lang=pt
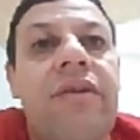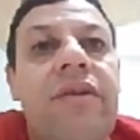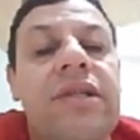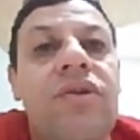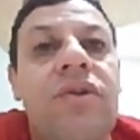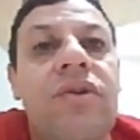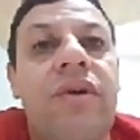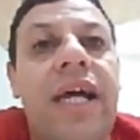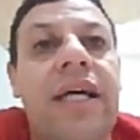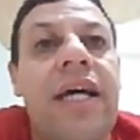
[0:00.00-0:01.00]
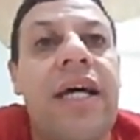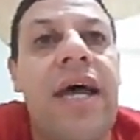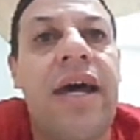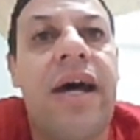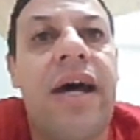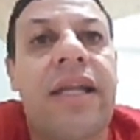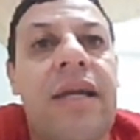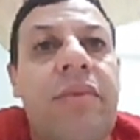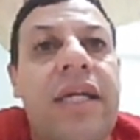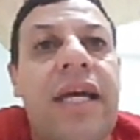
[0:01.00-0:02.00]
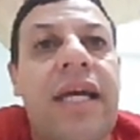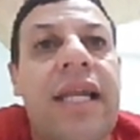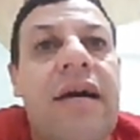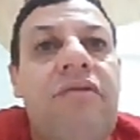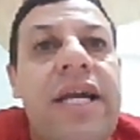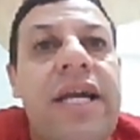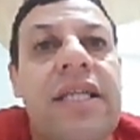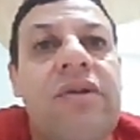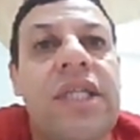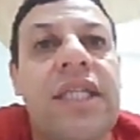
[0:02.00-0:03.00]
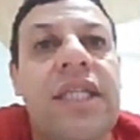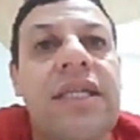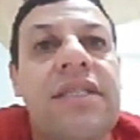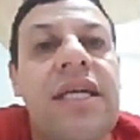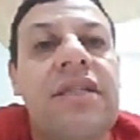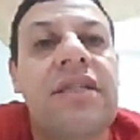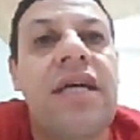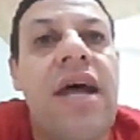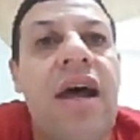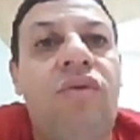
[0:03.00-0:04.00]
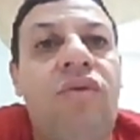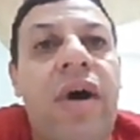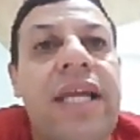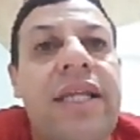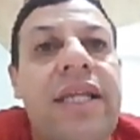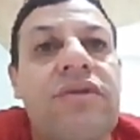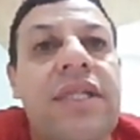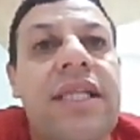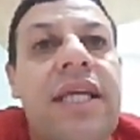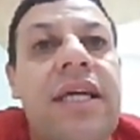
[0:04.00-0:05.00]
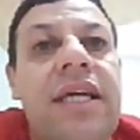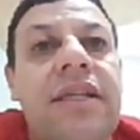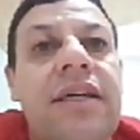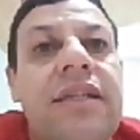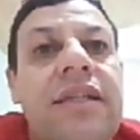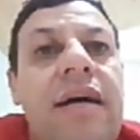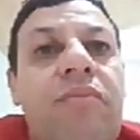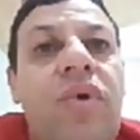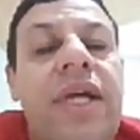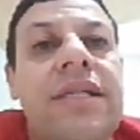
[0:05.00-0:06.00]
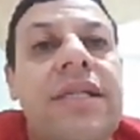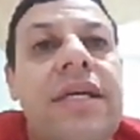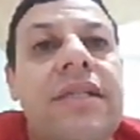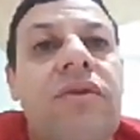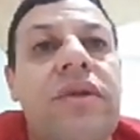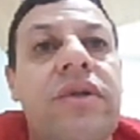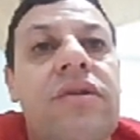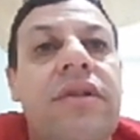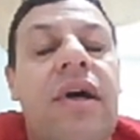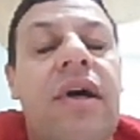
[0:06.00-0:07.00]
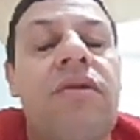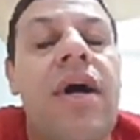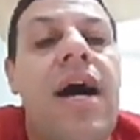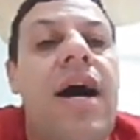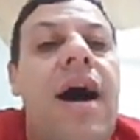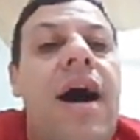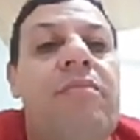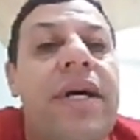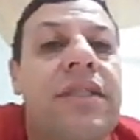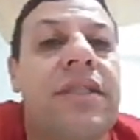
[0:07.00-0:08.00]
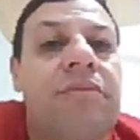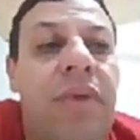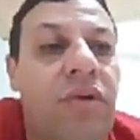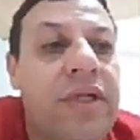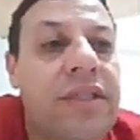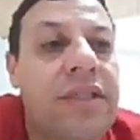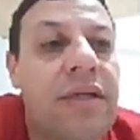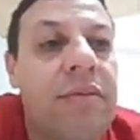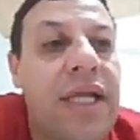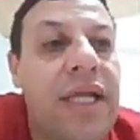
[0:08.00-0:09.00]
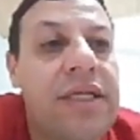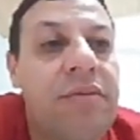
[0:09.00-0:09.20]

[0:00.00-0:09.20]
não adicionou ela, a TP dela é a 4086 4170 da polarização horizontal, a Band Paulista, beleza,